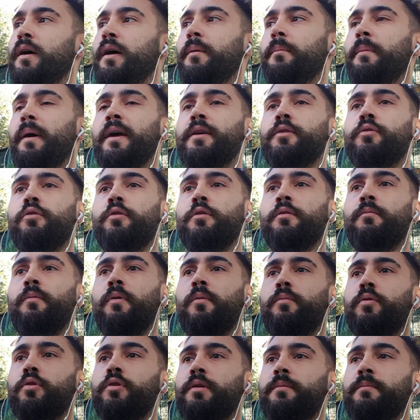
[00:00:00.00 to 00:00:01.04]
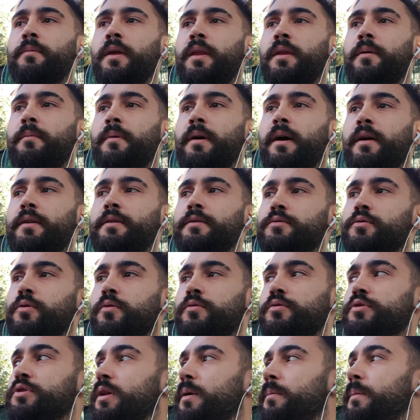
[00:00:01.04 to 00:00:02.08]
Ben yolumu bulayım dedim yani.
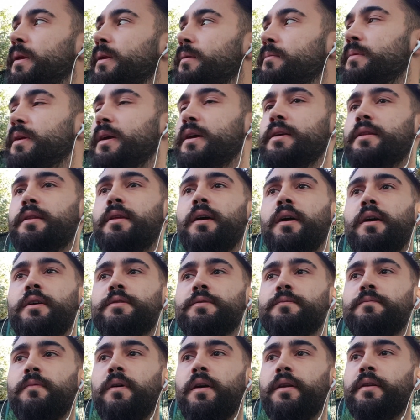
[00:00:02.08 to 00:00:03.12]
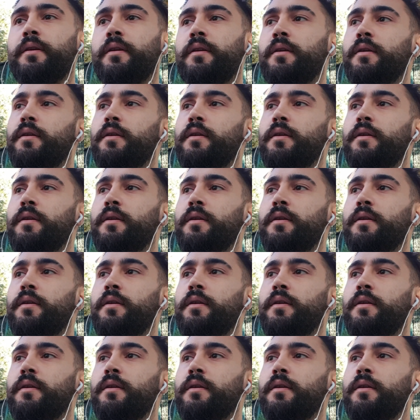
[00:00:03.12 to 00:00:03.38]
Sonuçta benim de ihtiyacım var.